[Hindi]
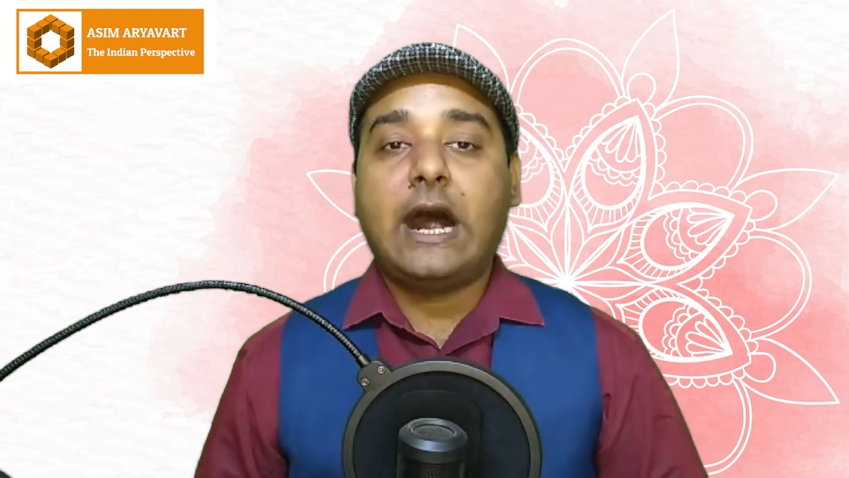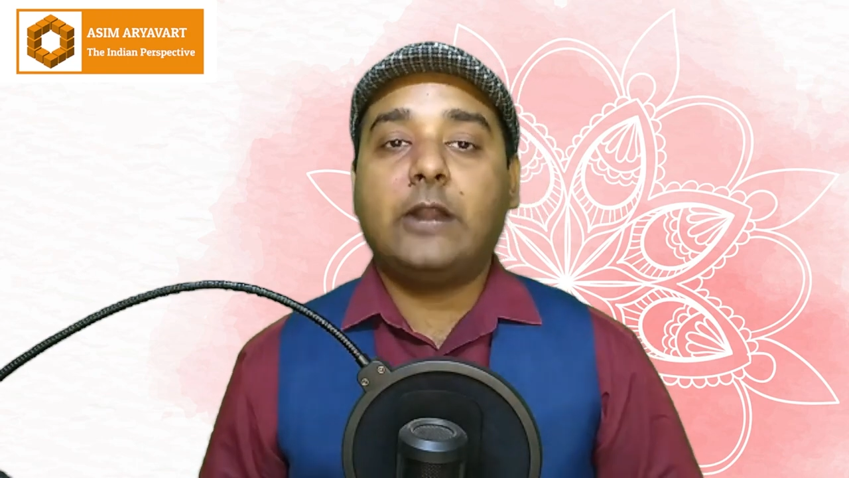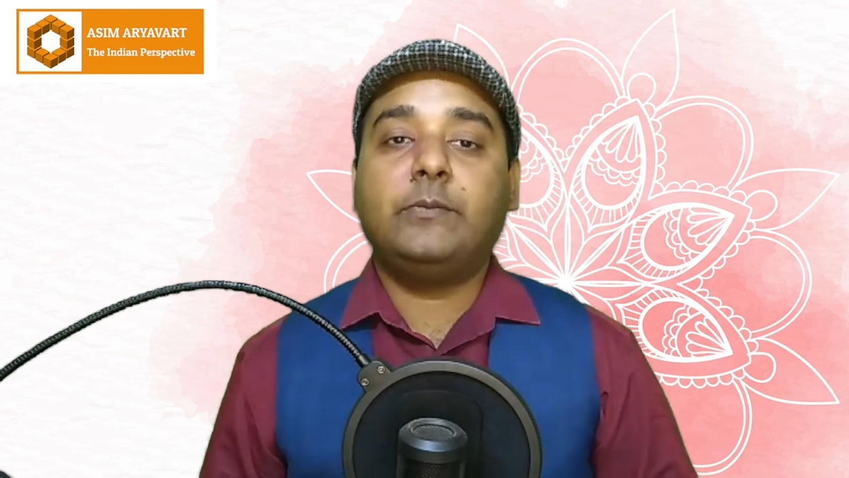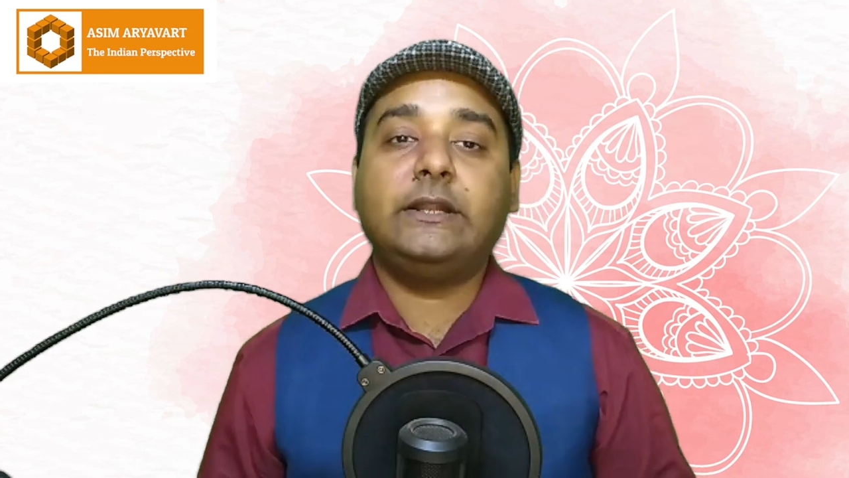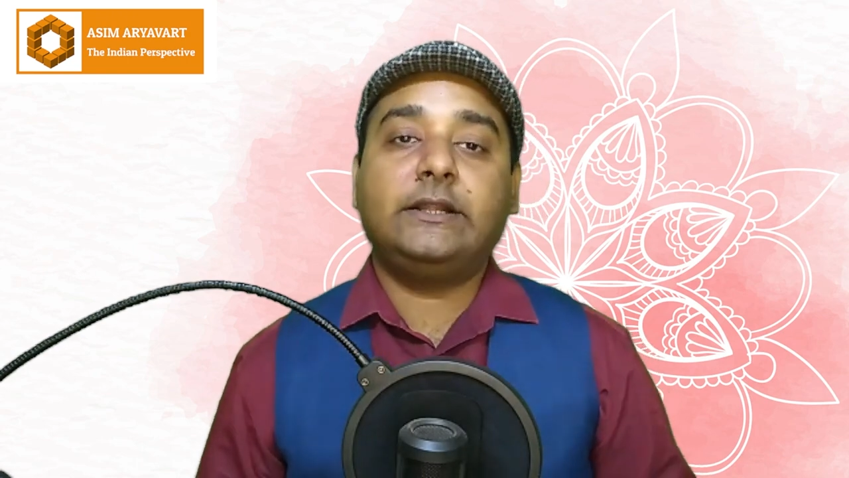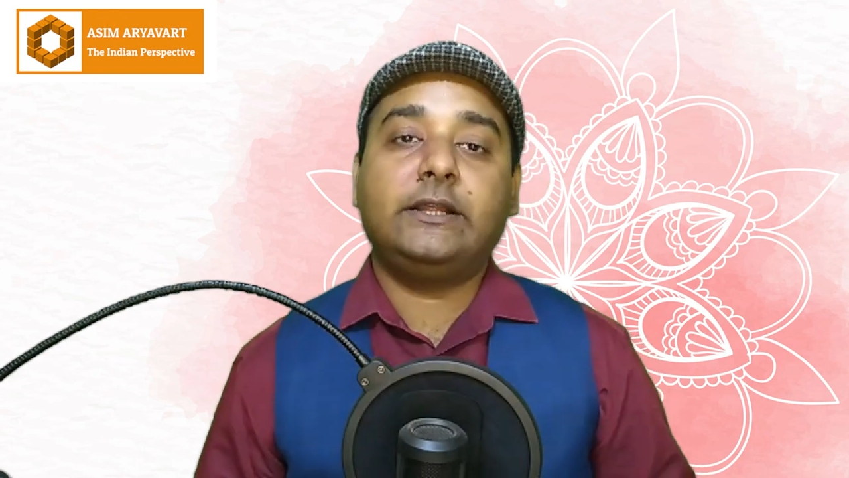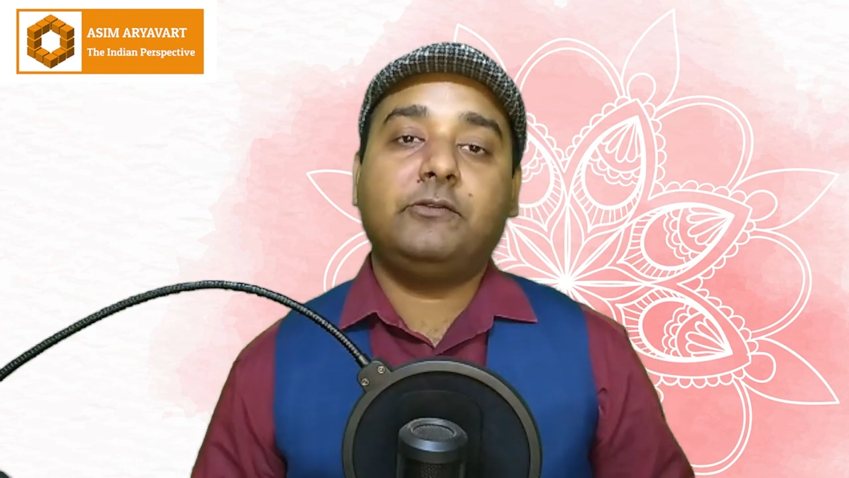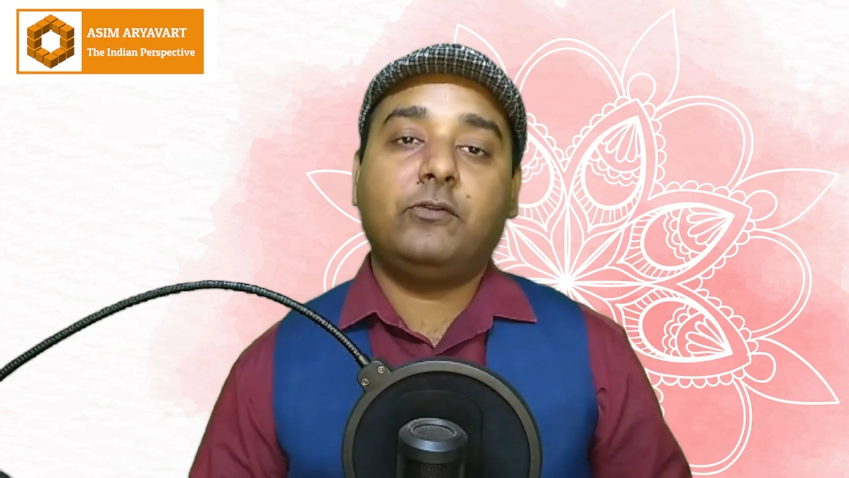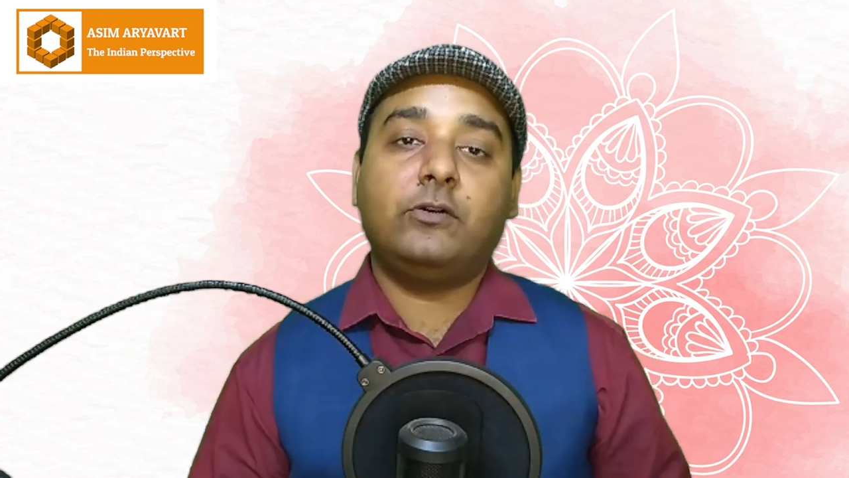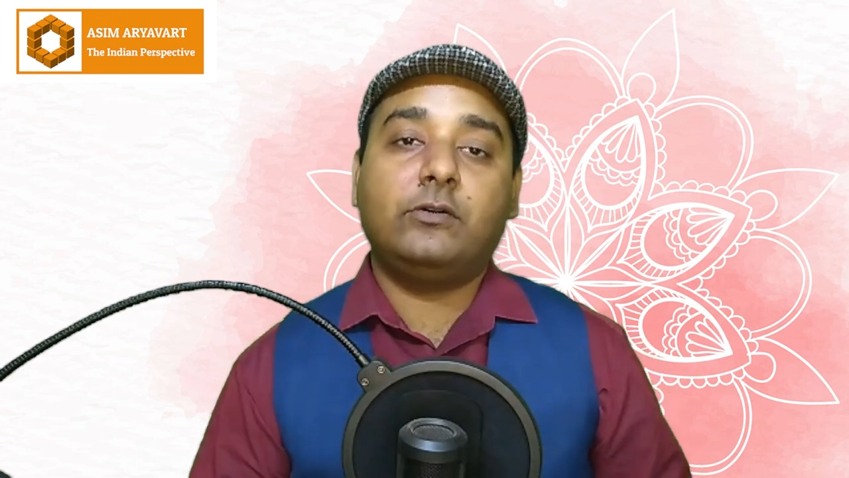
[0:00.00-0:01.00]
आर्मी थी
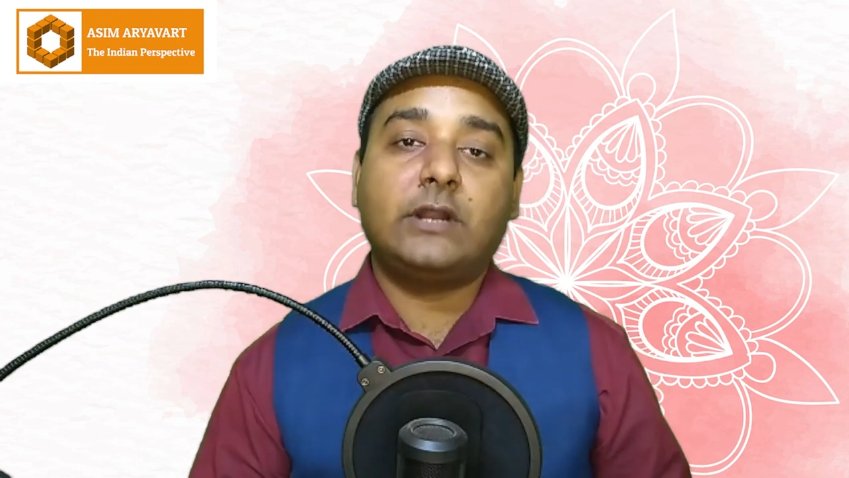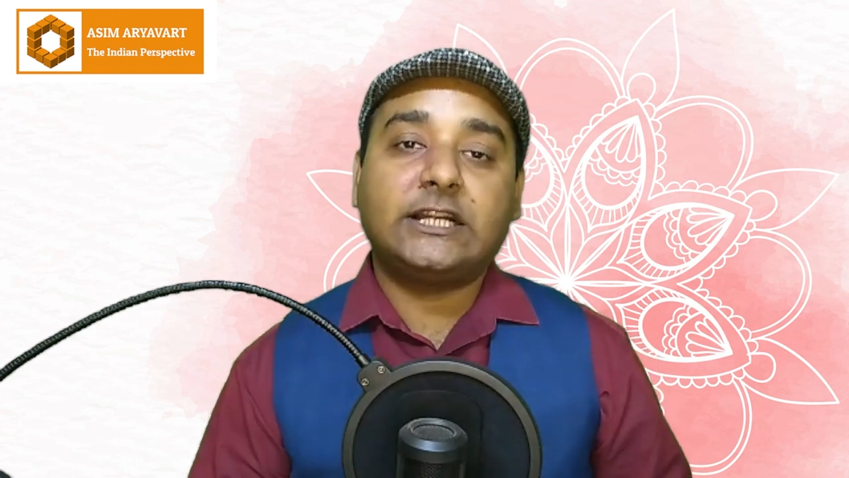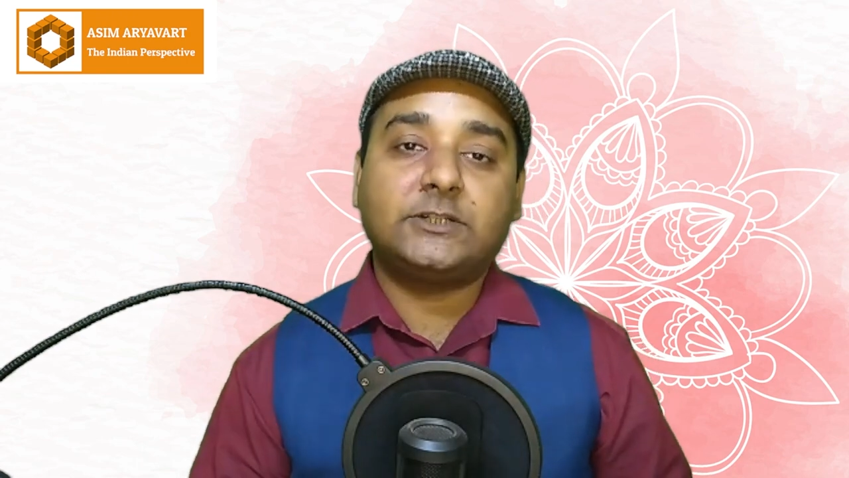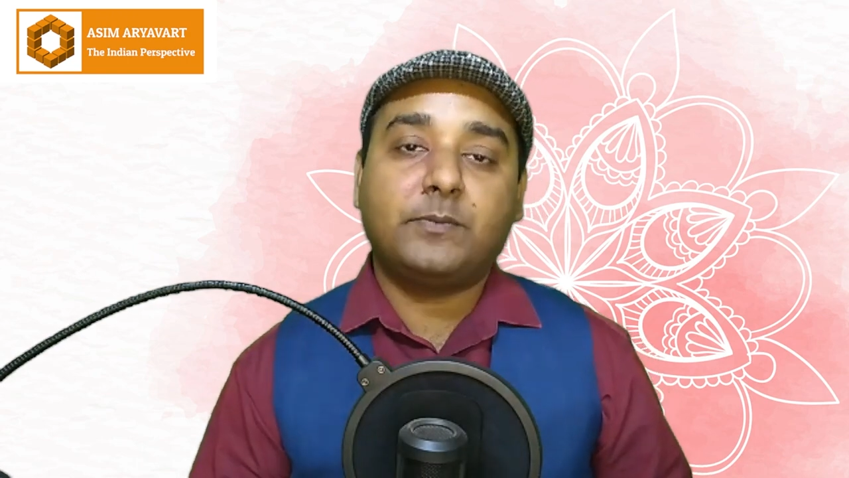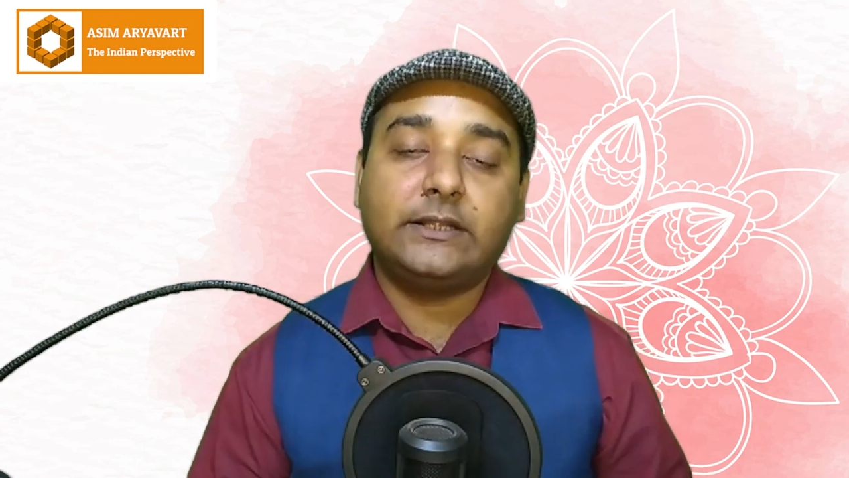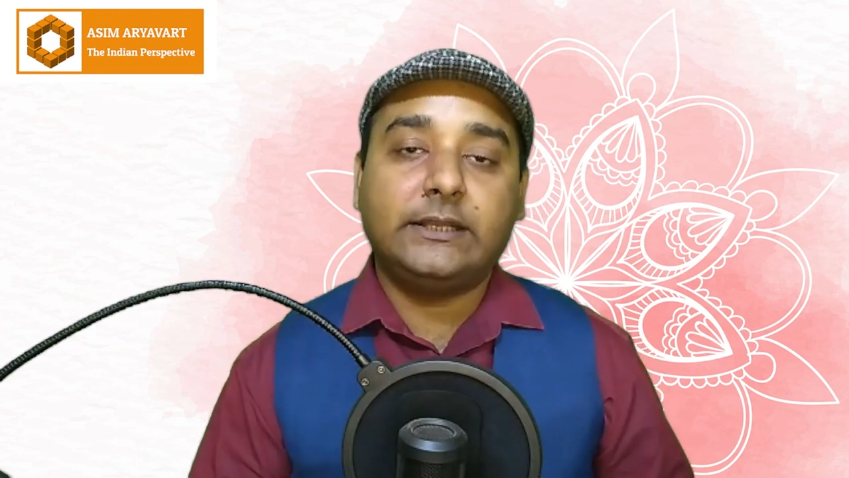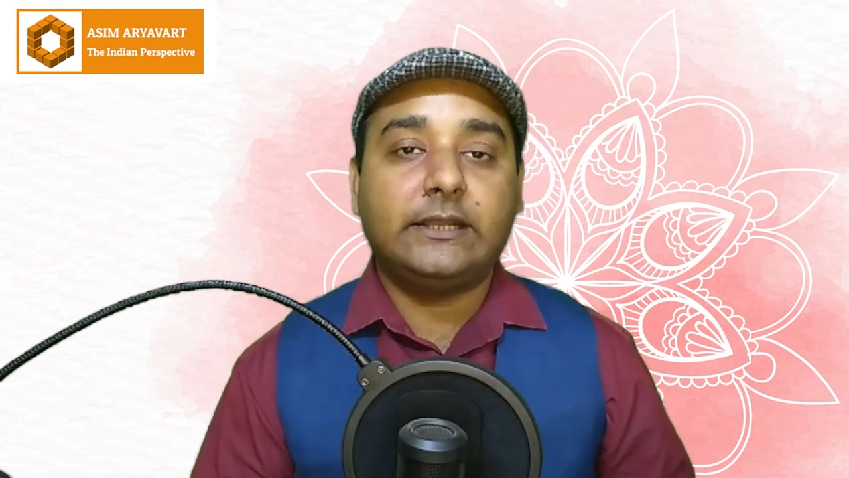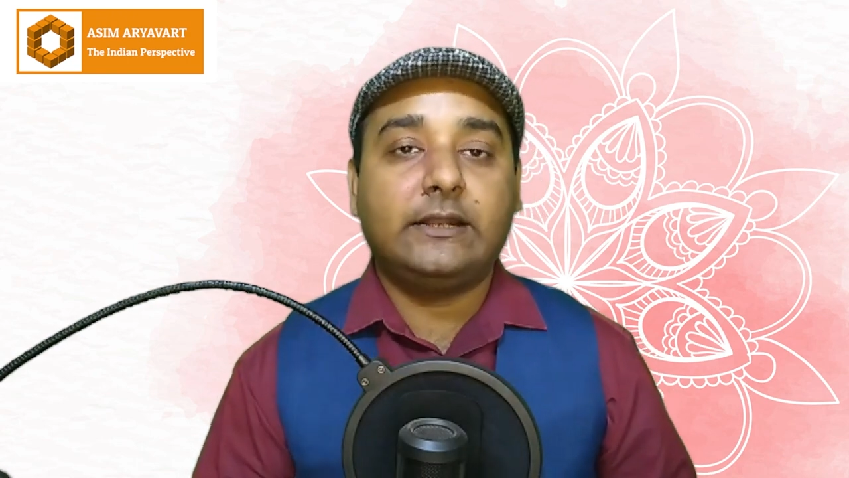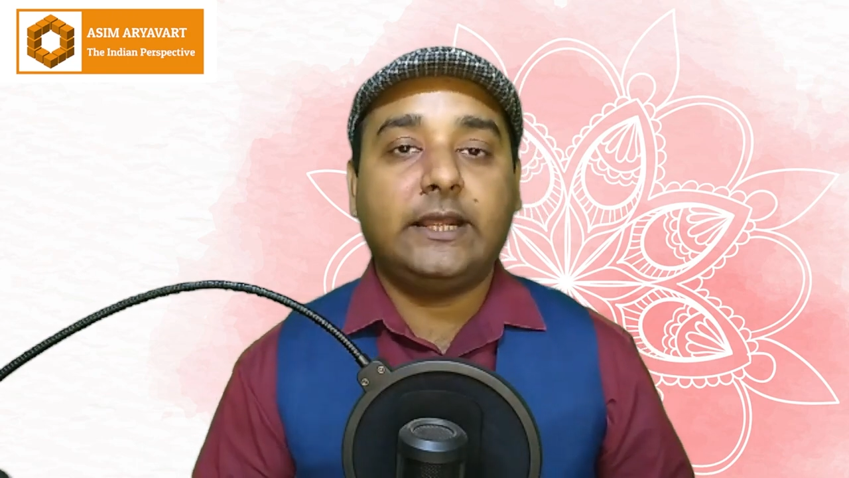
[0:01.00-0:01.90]
वो राष्ट्रपति की